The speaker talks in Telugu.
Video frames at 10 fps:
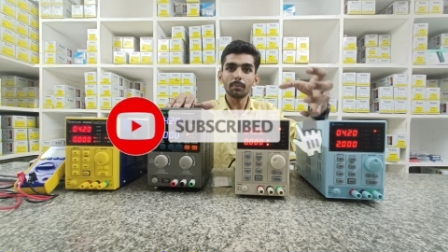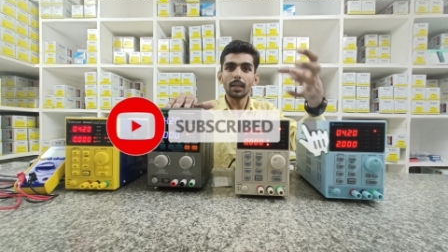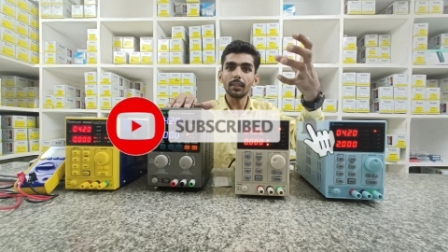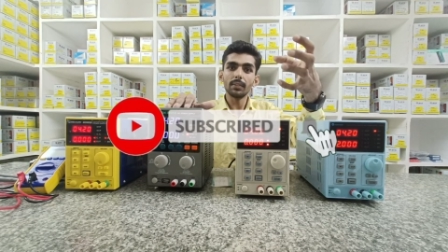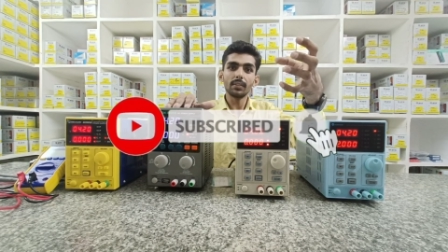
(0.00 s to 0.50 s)

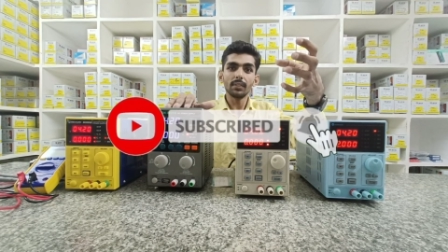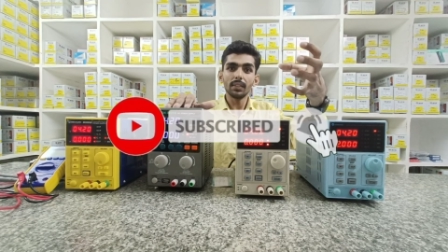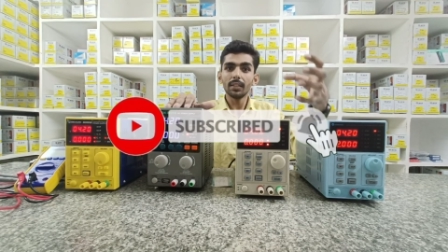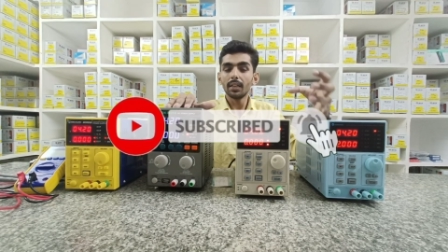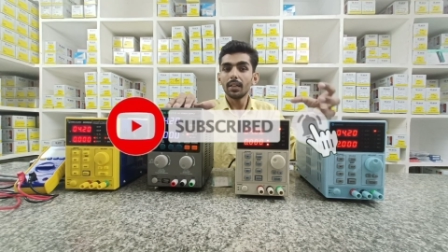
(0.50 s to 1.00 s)
బాగానే
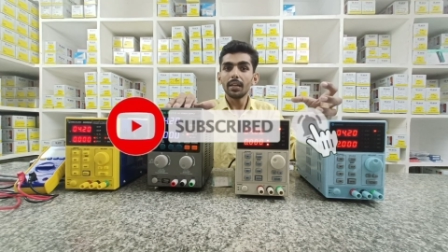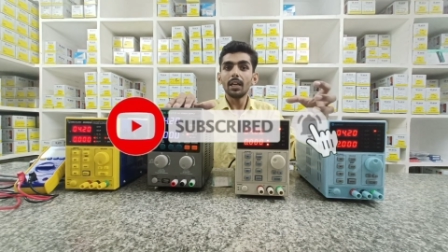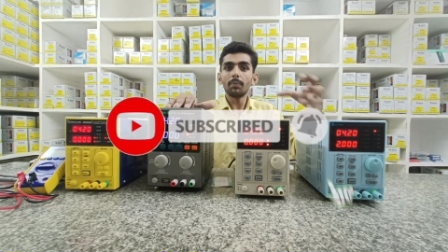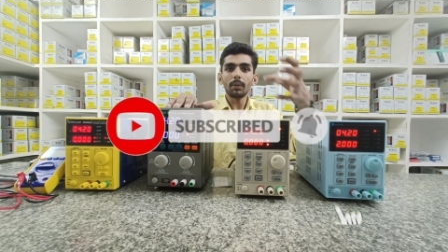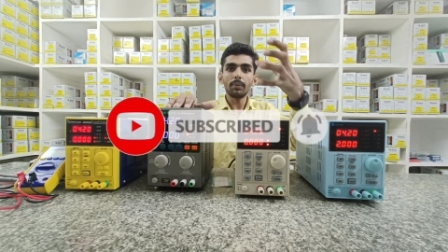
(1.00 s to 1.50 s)
నడిచితే
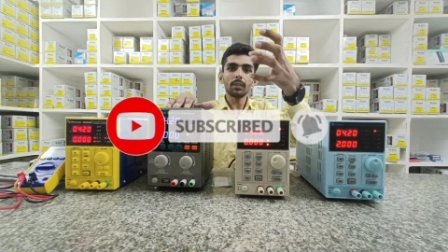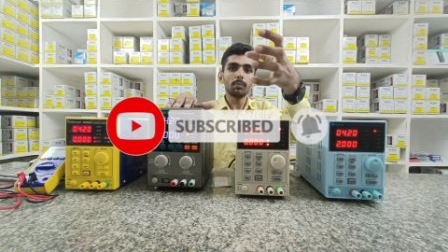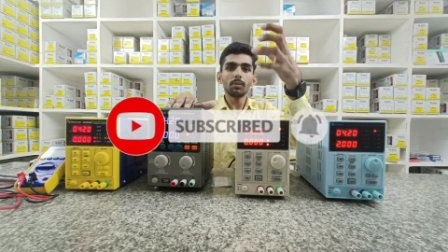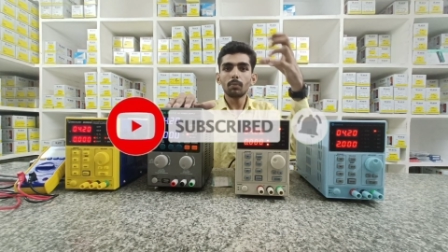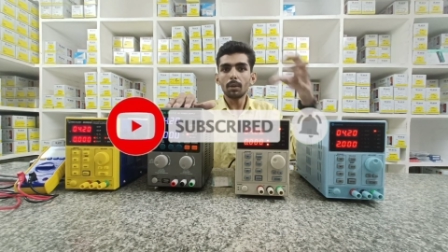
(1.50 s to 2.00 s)
అండ్ పర్ఫెక్ట్
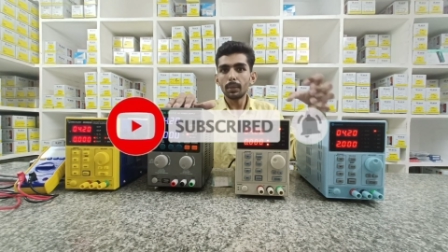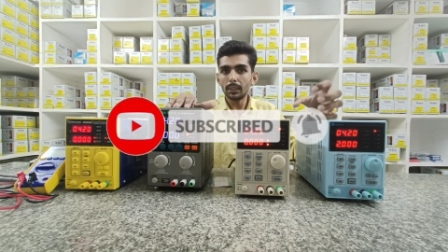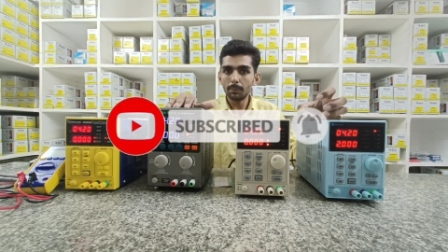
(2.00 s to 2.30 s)
మీరు మొబైల్